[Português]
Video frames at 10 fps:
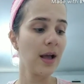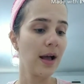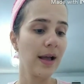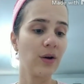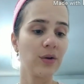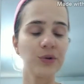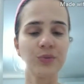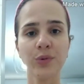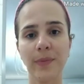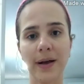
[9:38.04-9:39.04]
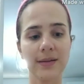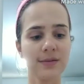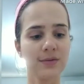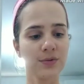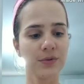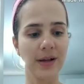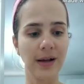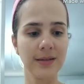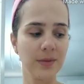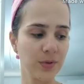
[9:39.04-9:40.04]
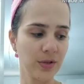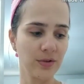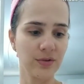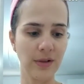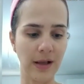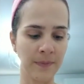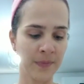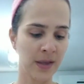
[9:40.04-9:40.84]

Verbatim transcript: É agora, o último passo dos cuidados é protetor solar.